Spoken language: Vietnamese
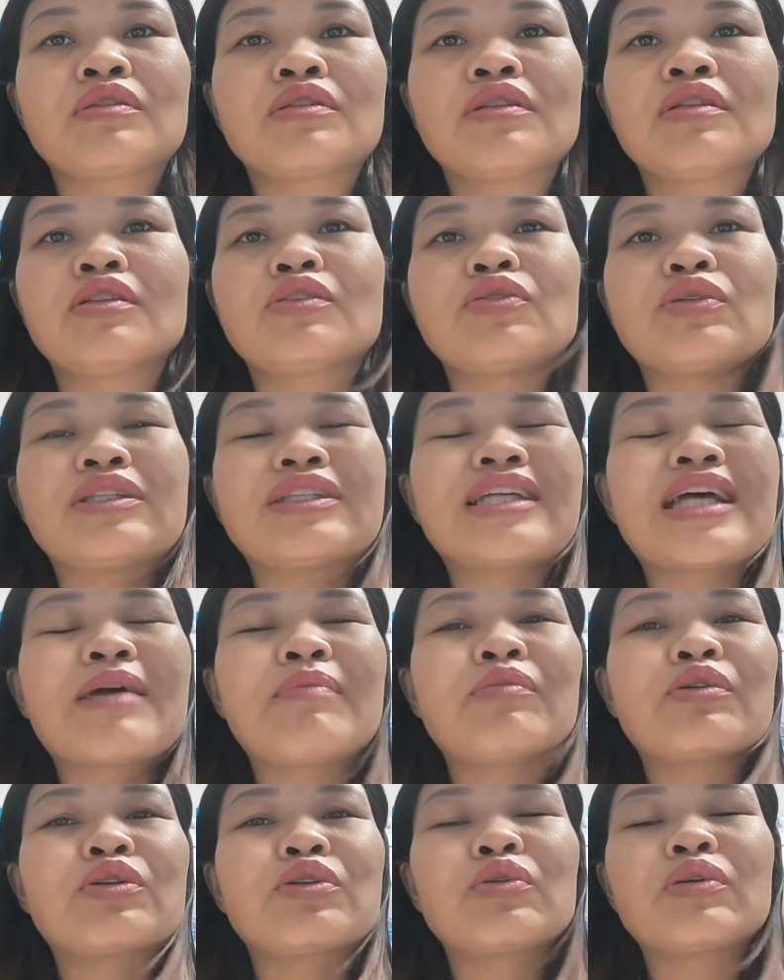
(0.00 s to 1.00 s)
chưa chuẩn xác
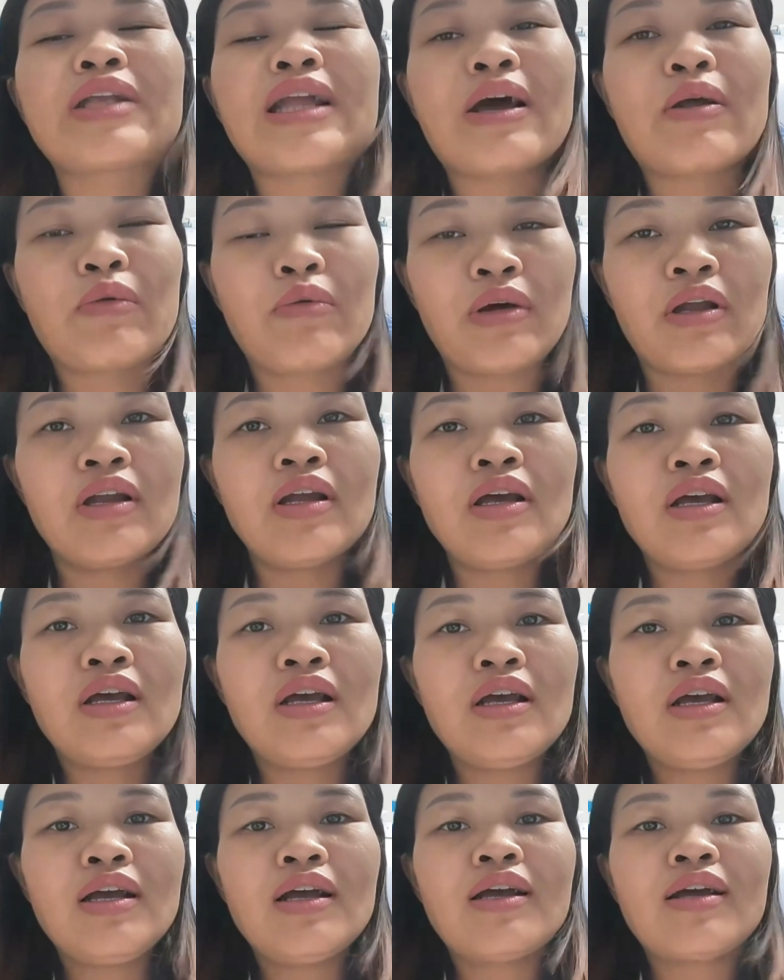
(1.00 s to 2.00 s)
một chút nào luôn
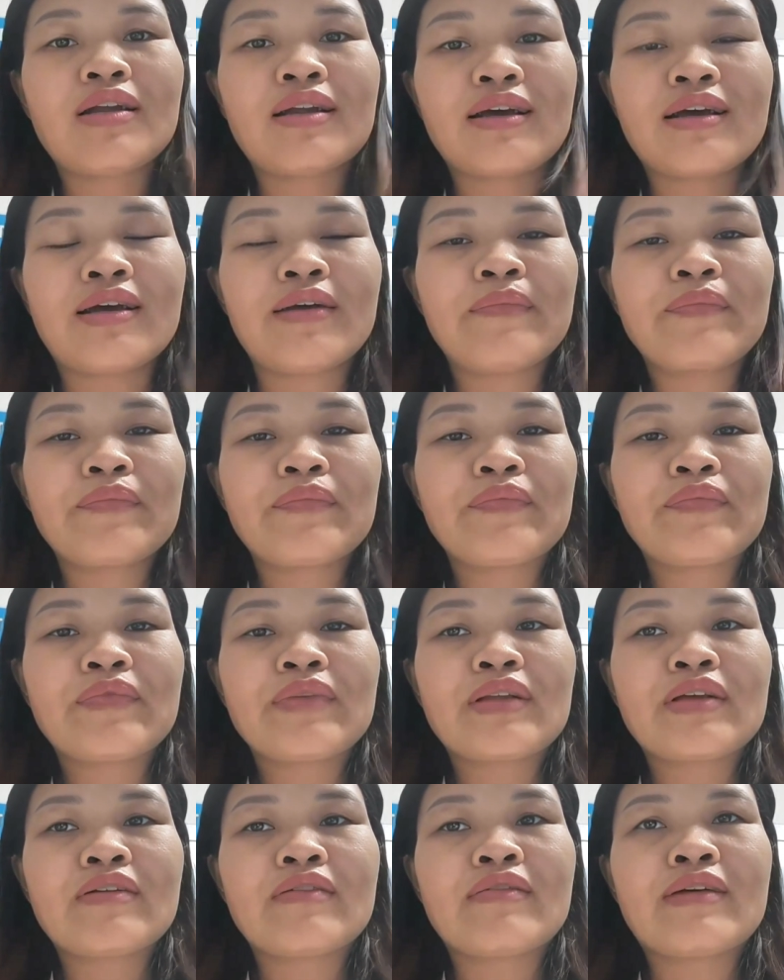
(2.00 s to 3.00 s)
đó
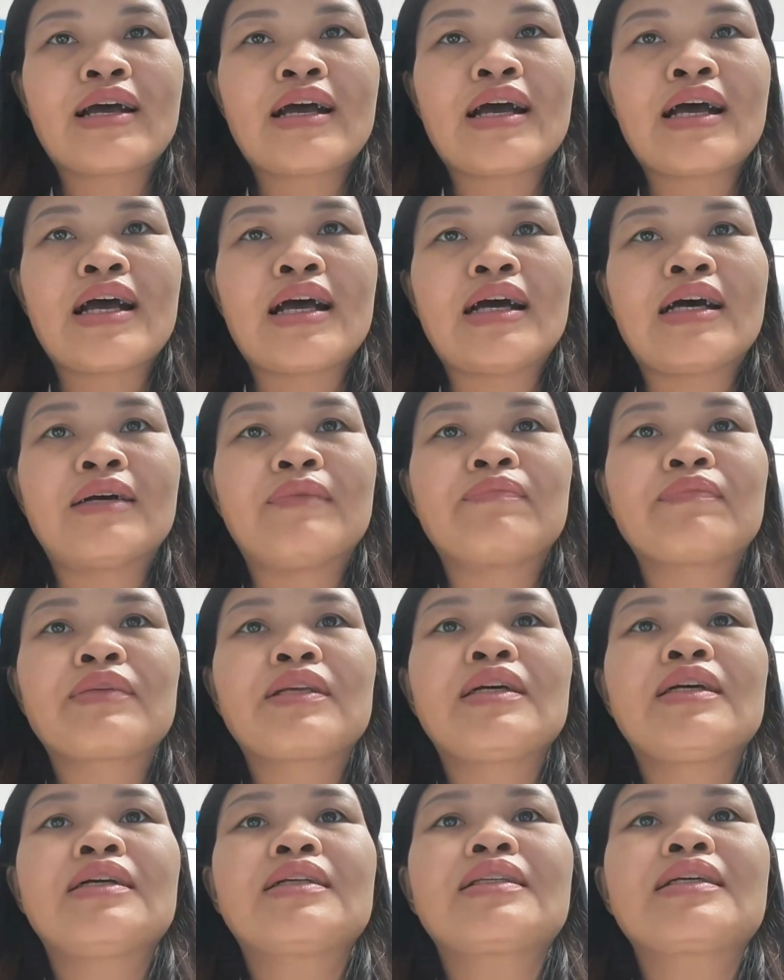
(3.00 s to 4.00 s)
và
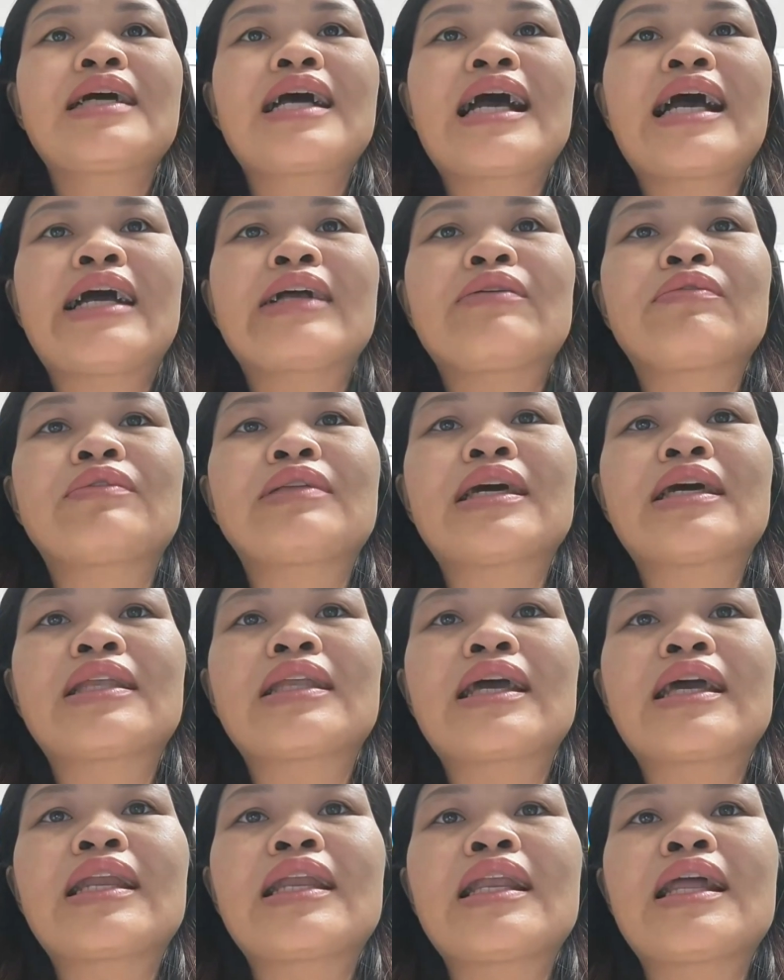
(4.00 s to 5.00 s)
thứ hai chúng ta
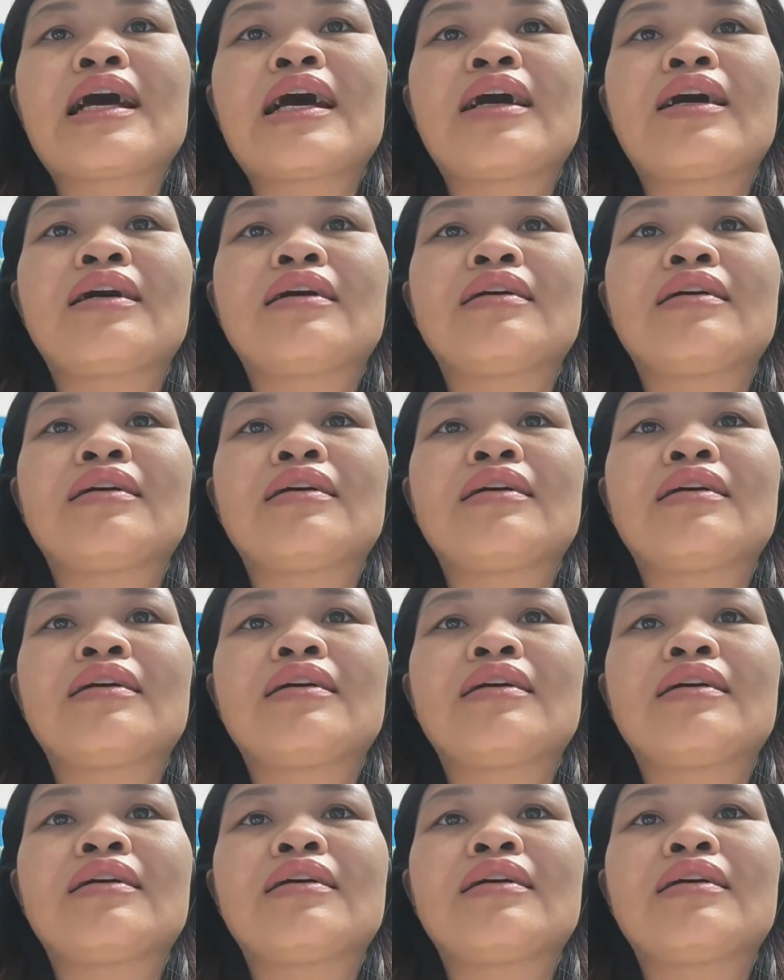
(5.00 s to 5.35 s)
thấy là